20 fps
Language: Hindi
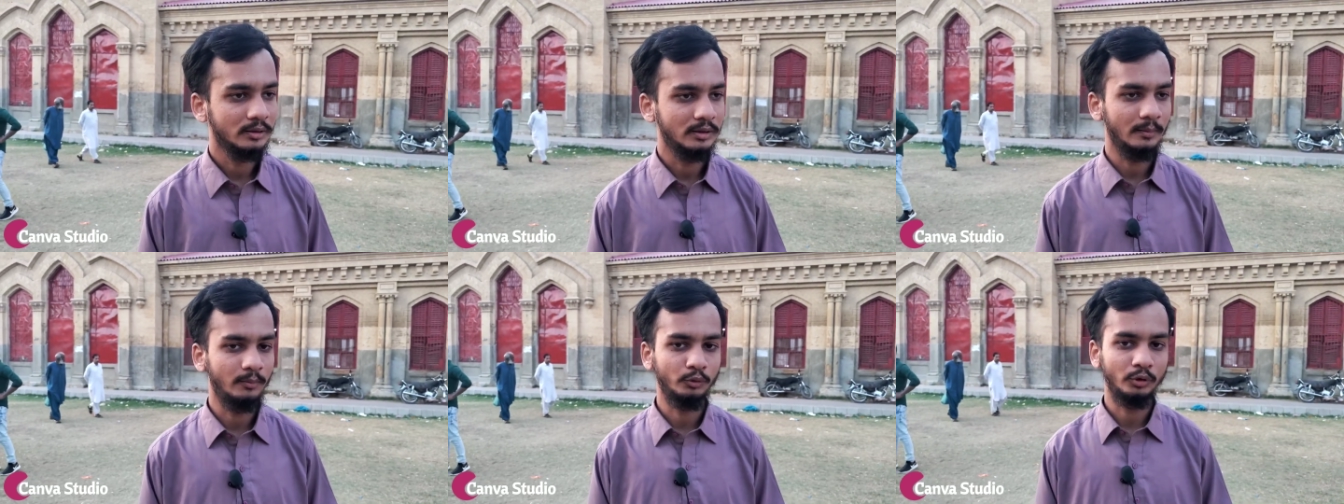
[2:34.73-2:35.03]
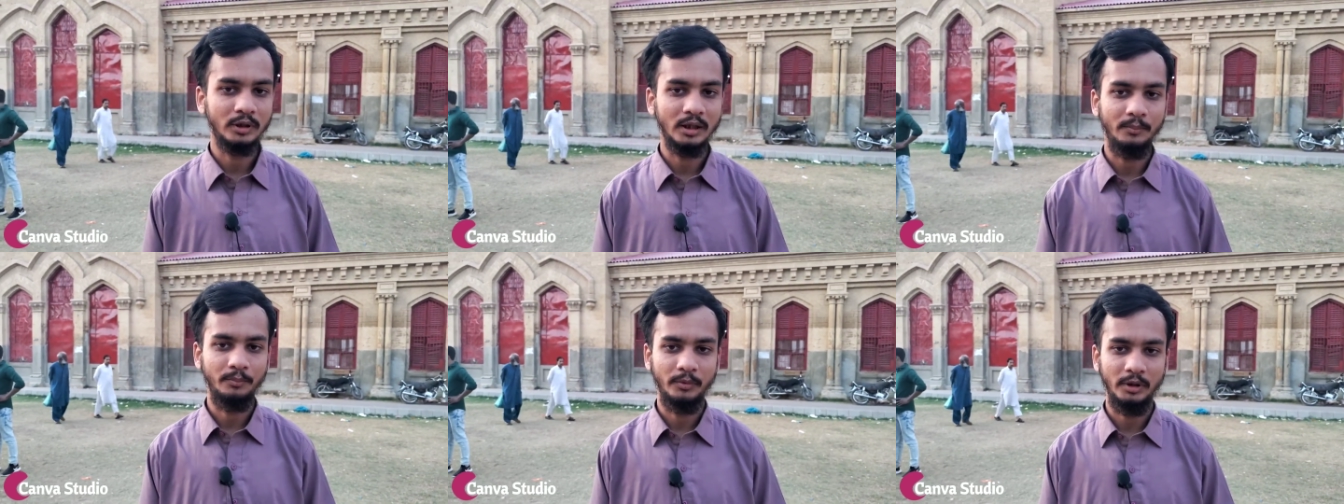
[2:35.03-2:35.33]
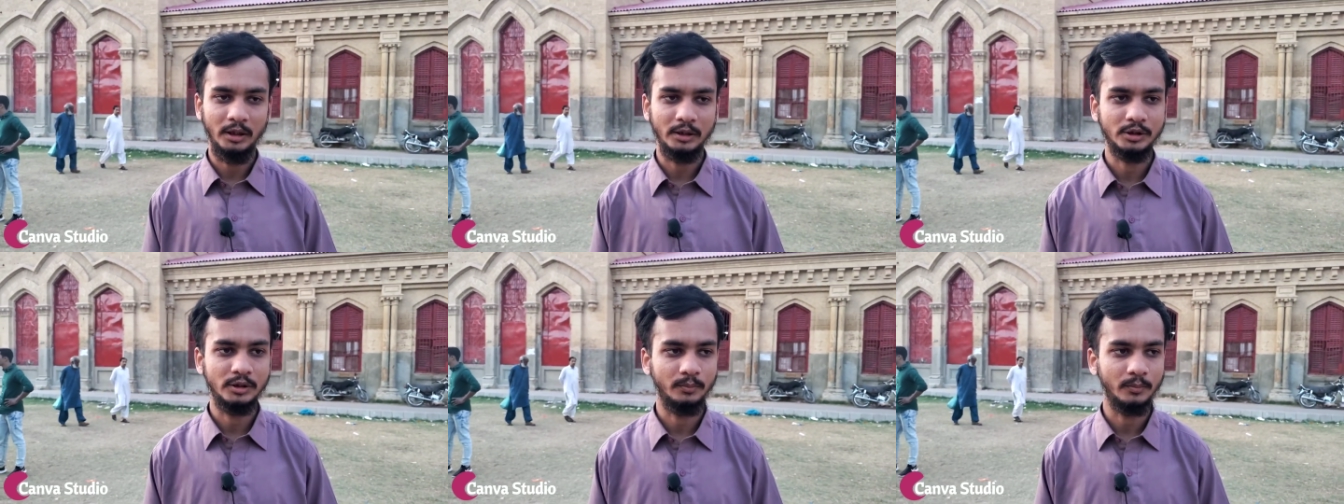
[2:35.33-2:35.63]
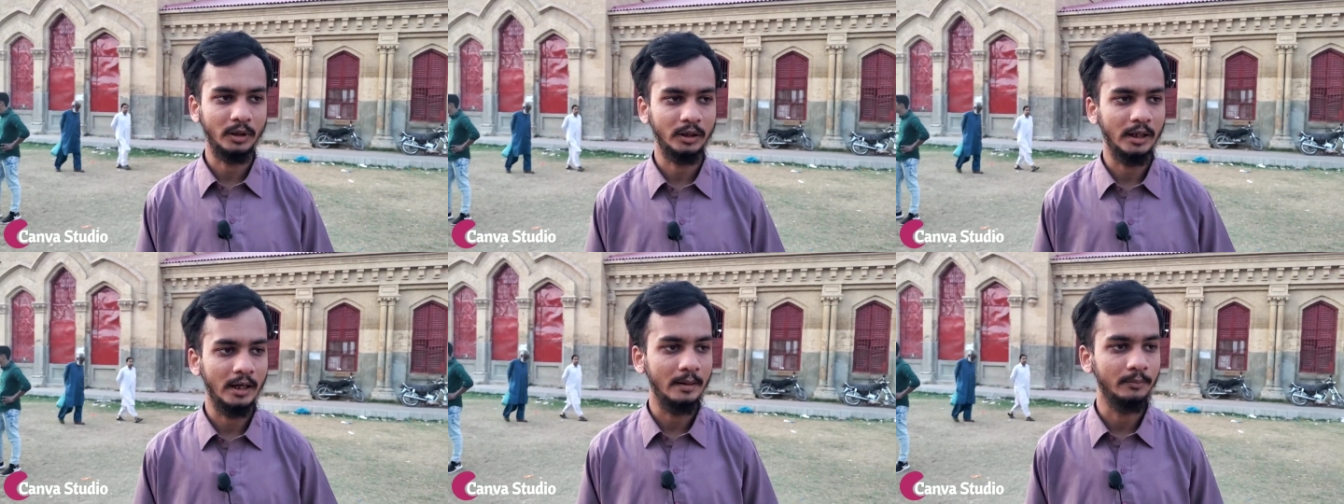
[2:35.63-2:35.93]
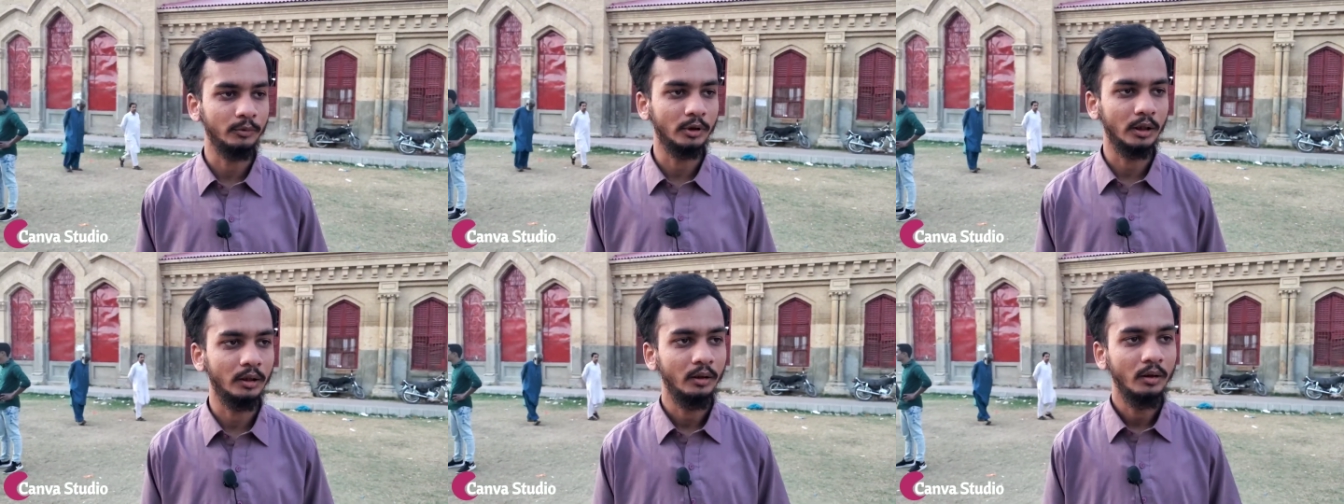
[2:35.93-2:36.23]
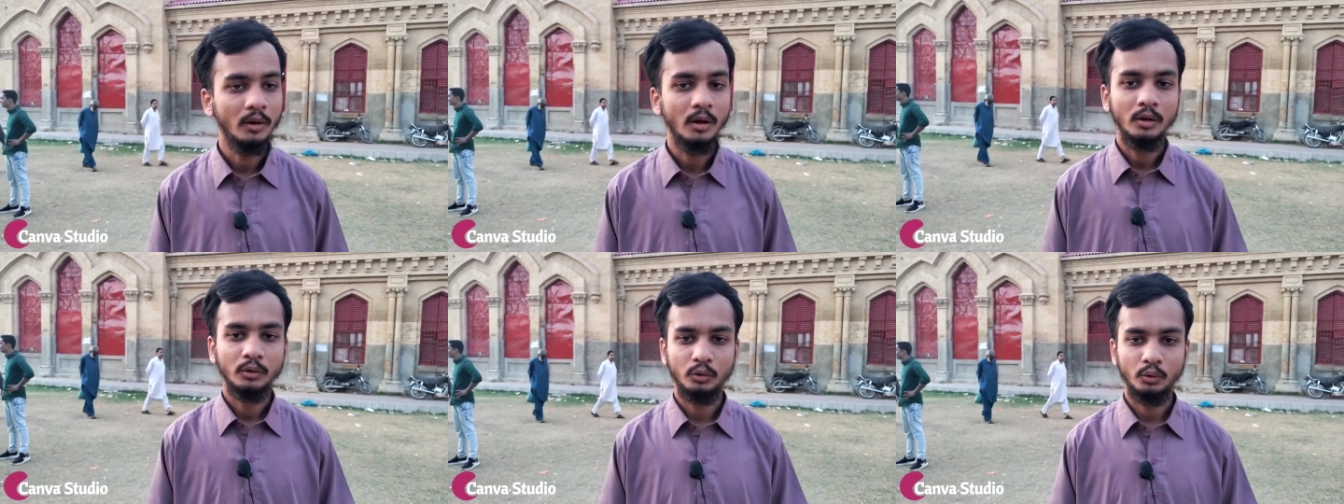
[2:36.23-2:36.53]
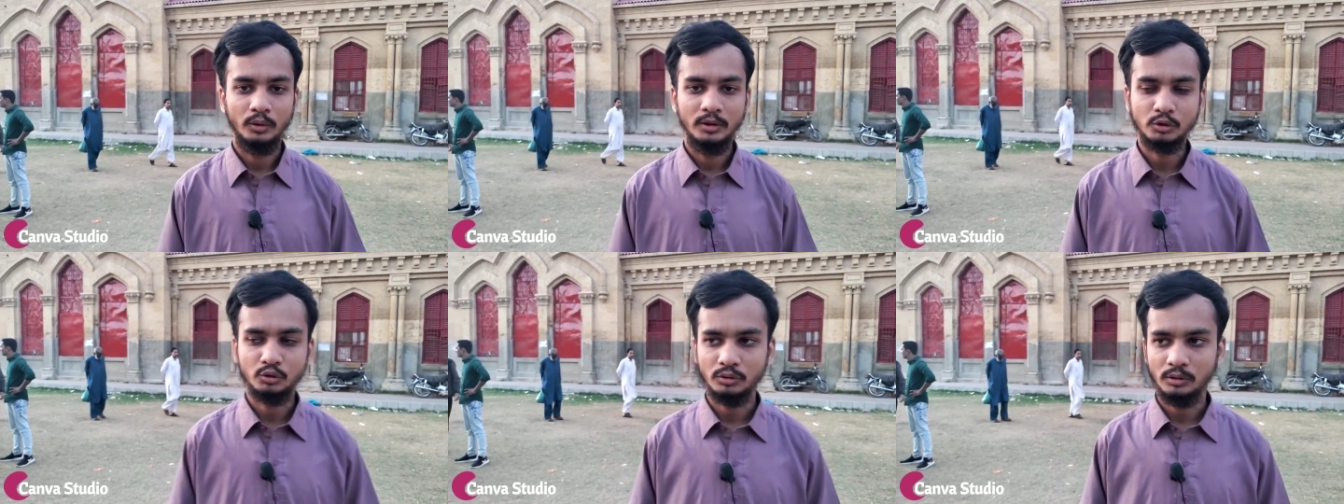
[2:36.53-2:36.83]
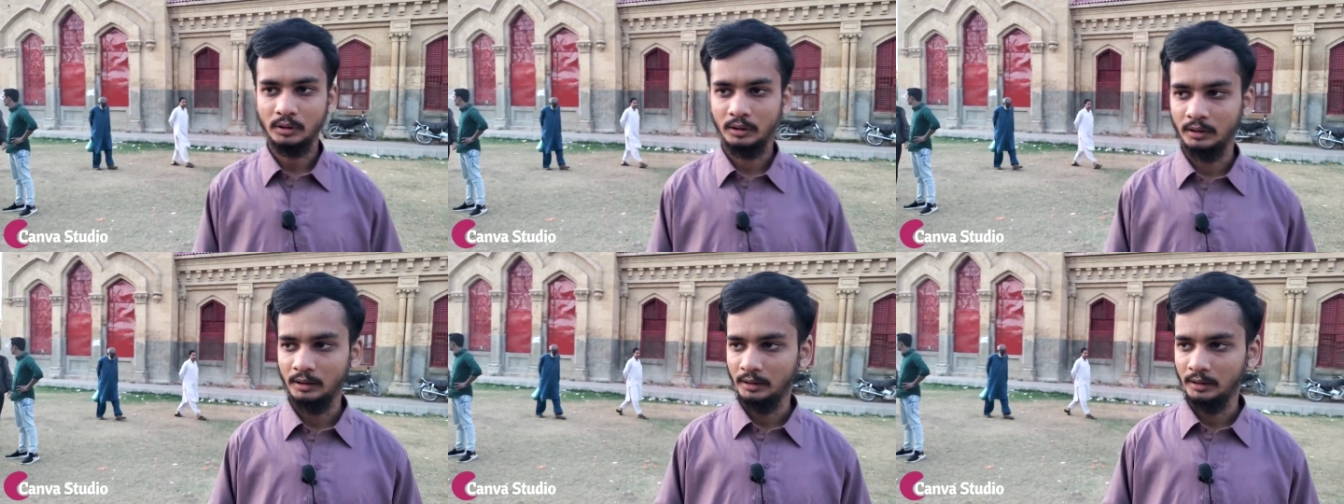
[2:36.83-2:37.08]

जब उनका मेयरशिप का टाइम था तो इस